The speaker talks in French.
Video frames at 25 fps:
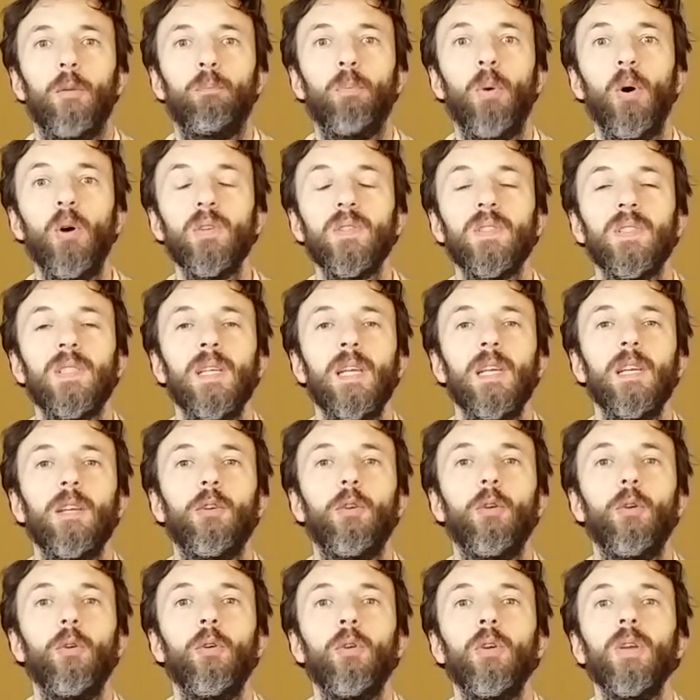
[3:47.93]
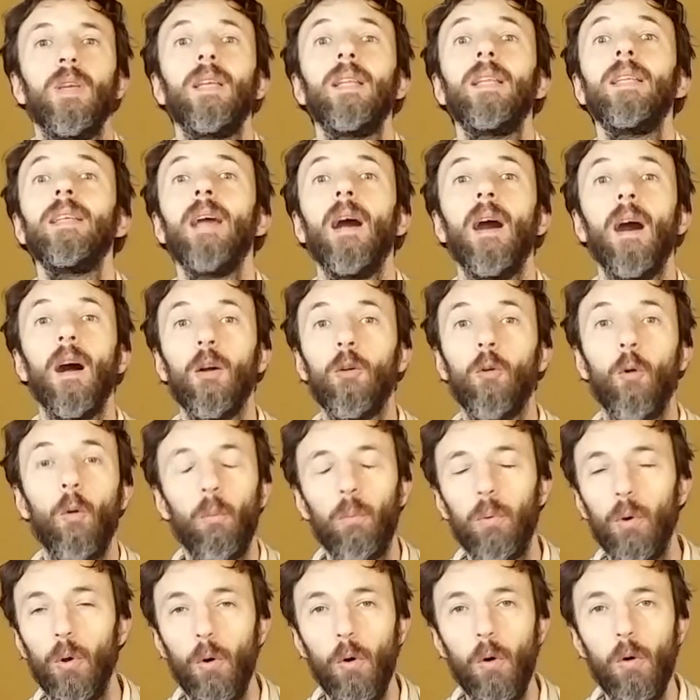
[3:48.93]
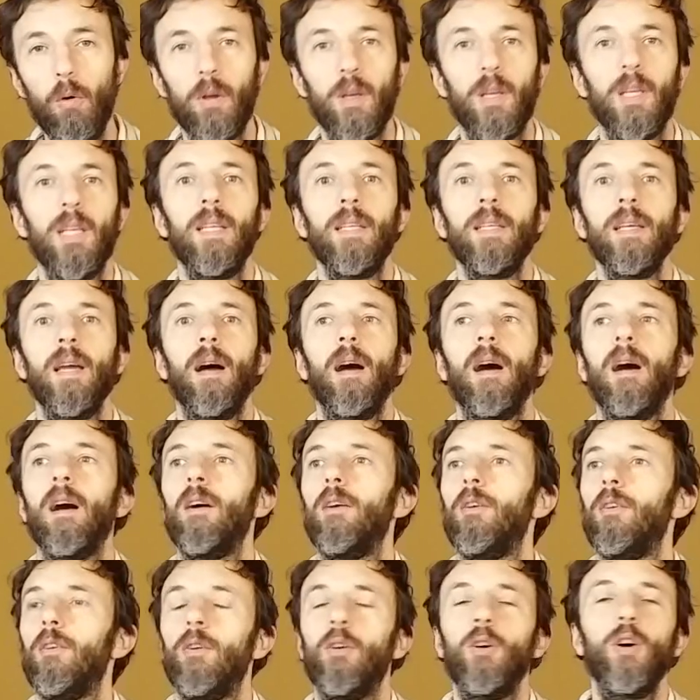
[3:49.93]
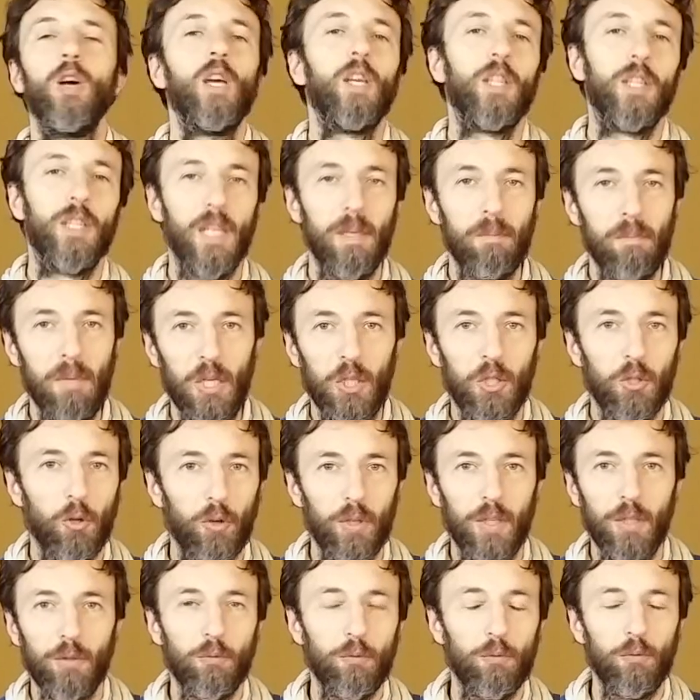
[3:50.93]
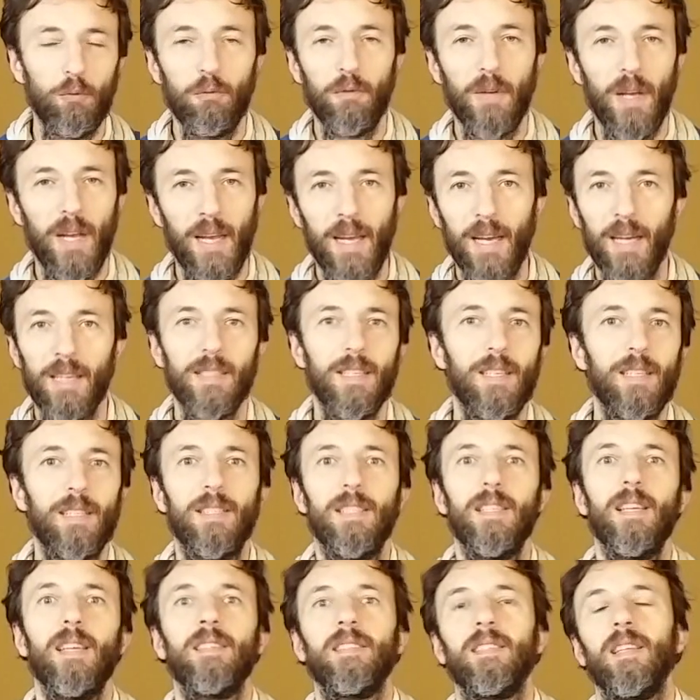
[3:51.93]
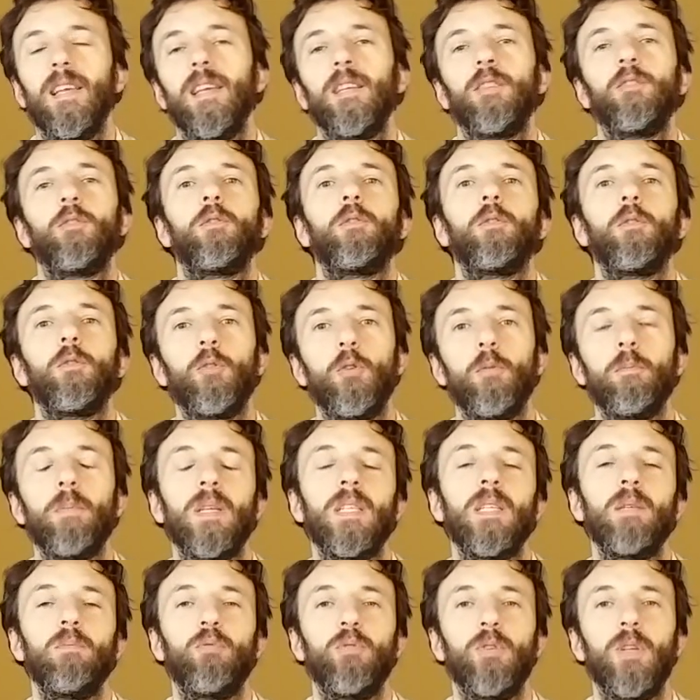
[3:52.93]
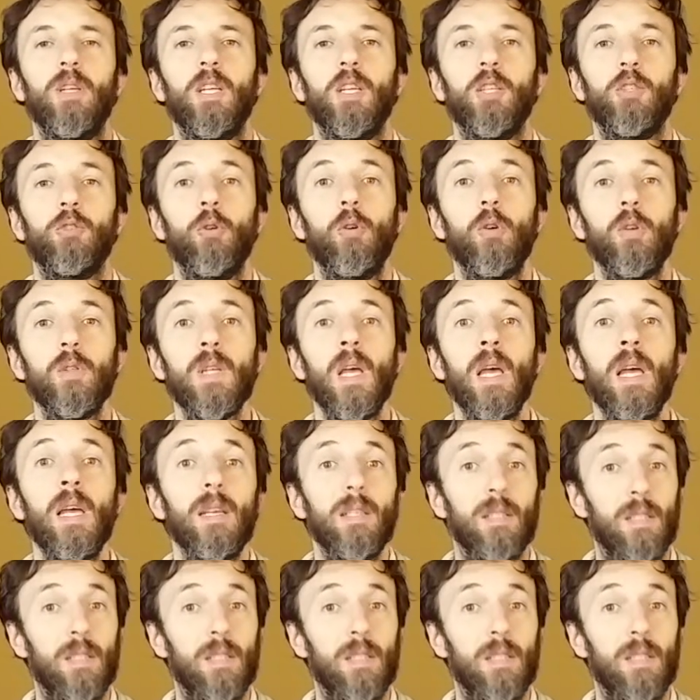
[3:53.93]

penser qu'il y a un complot, qu'il y a des méchants qui nous gouvernent et qui essayent de, de manipuler les choses,